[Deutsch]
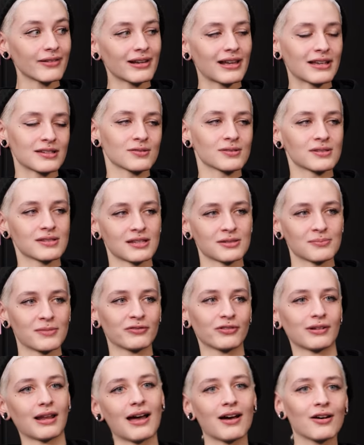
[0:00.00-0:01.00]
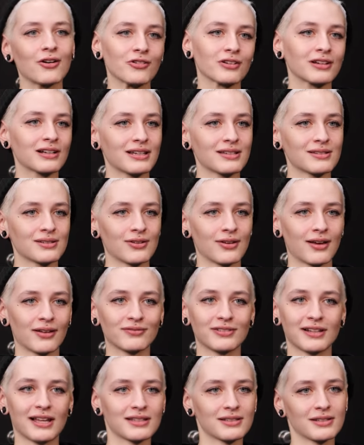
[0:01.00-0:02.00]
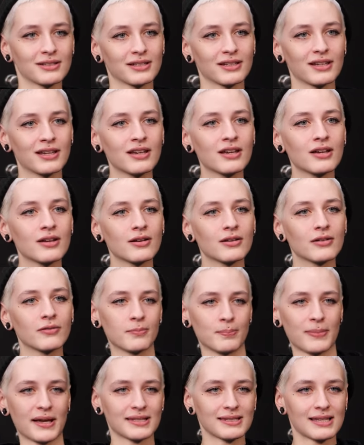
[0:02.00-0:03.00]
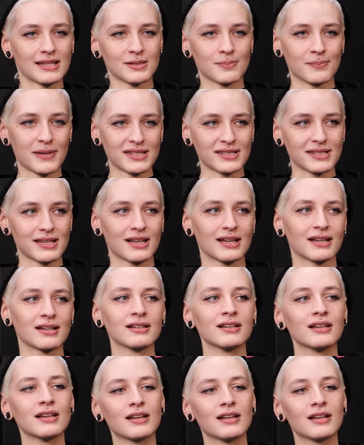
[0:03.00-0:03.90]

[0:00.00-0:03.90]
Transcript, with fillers: lass uns das mal von Aaron gelesen hören, vielleicht passt das besser